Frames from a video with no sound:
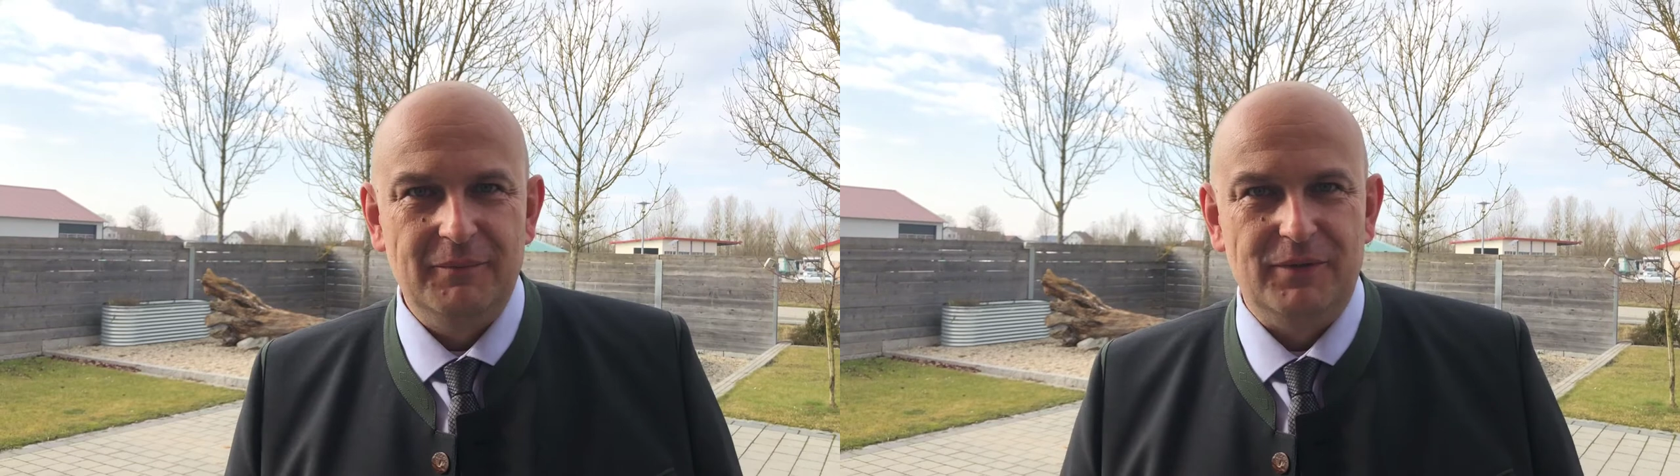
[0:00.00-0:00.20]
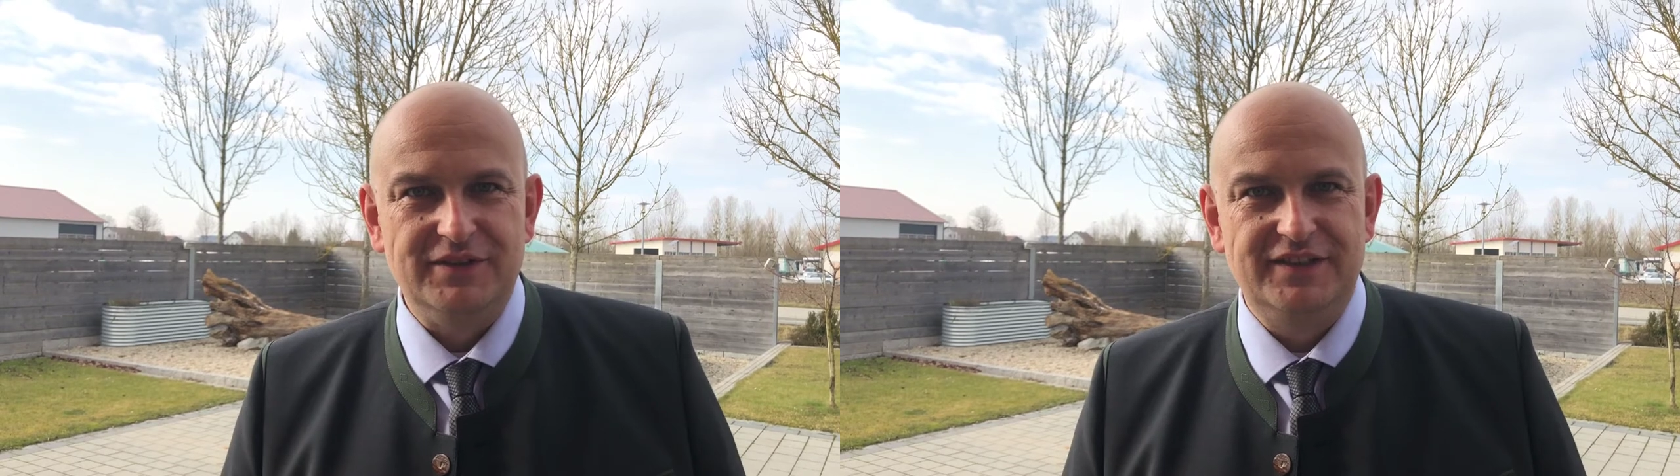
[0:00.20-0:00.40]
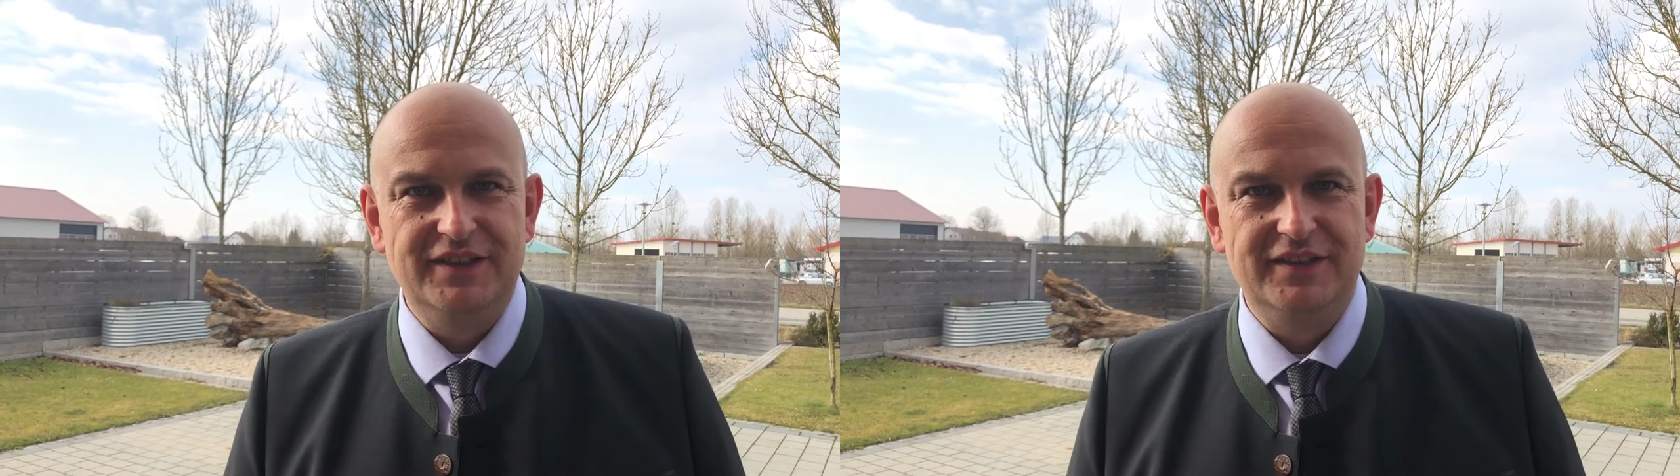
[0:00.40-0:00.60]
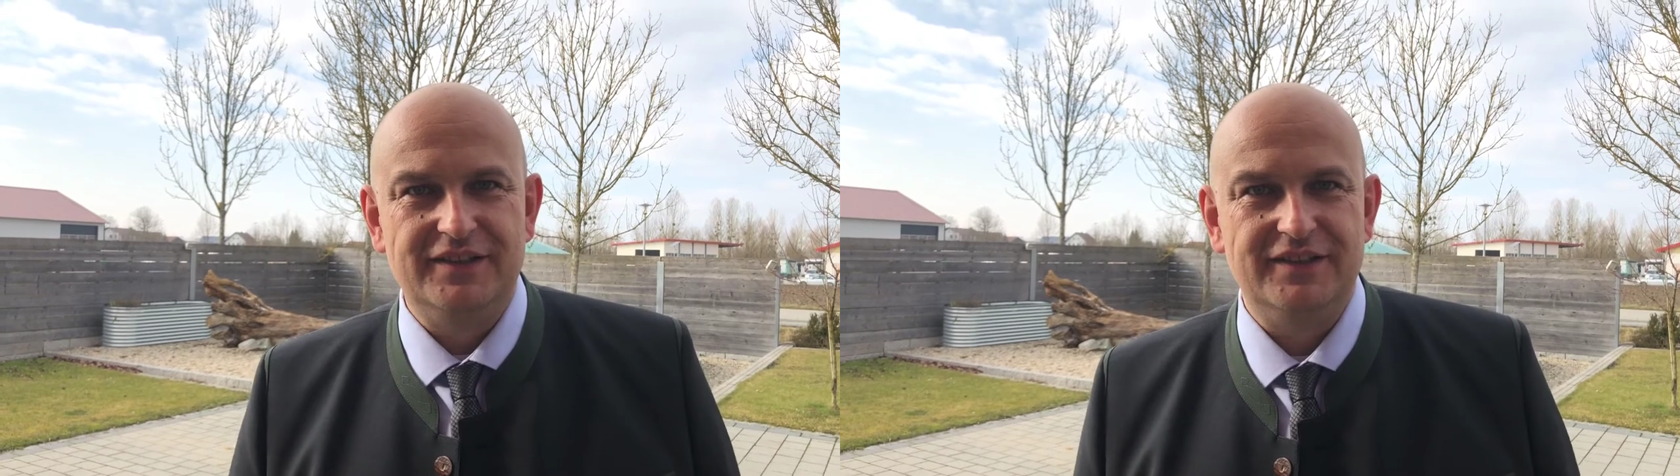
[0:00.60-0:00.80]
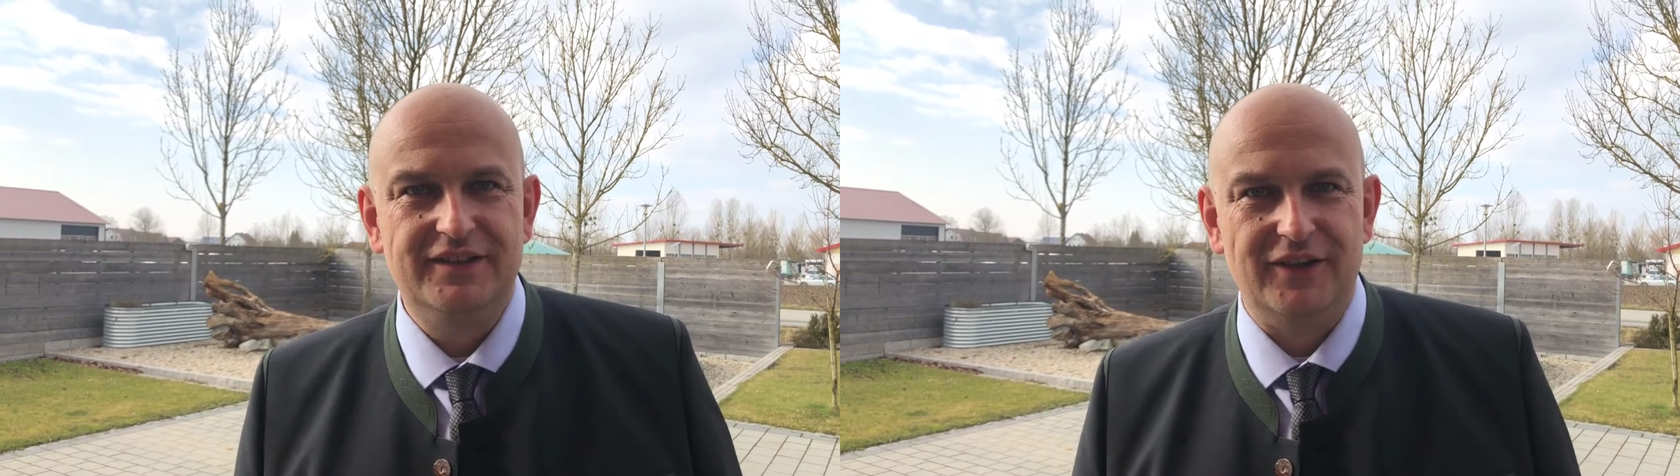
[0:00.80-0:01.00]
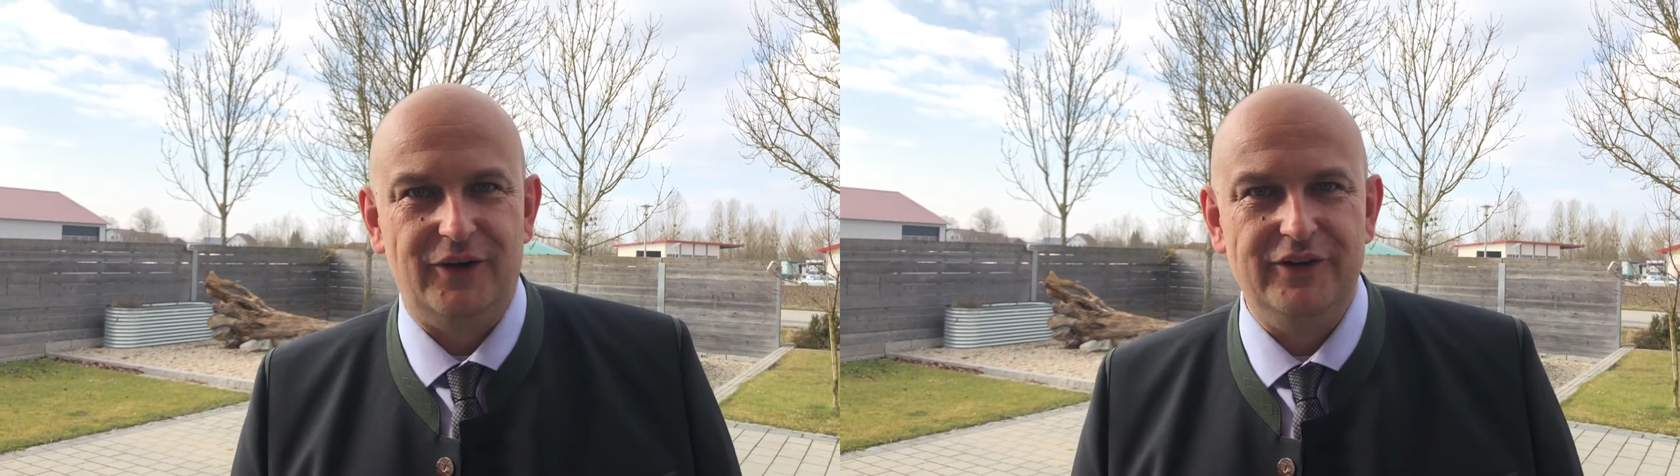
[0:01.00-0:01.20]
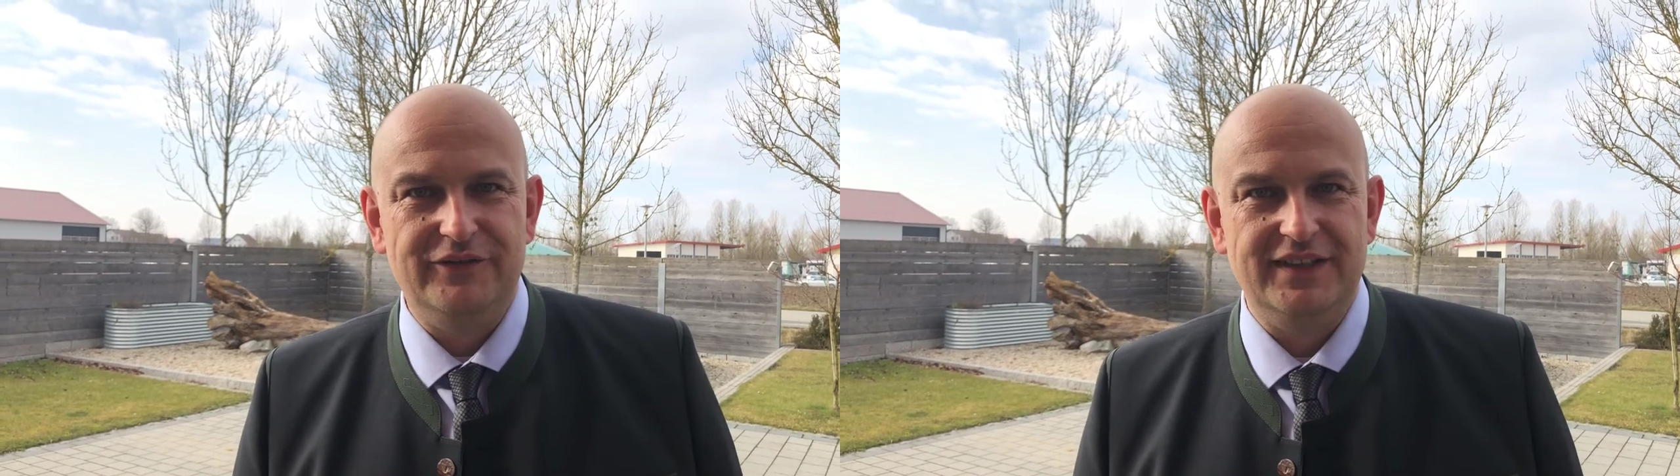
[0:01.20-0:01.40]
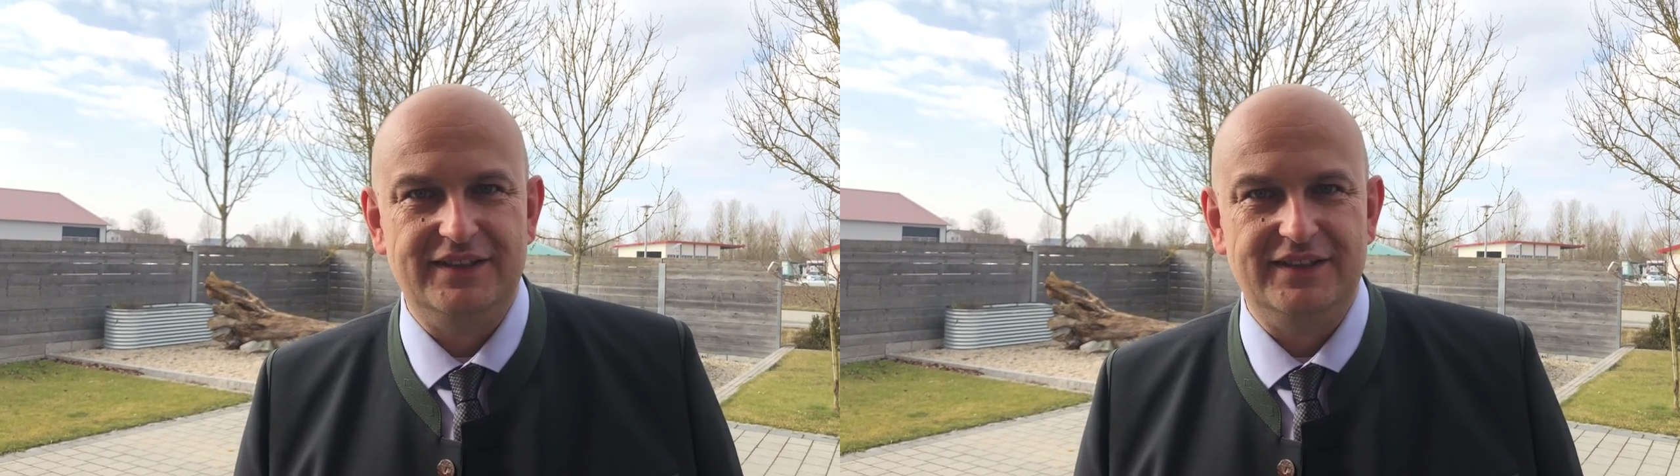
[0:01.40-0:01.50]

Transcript: Man sieht, die AfD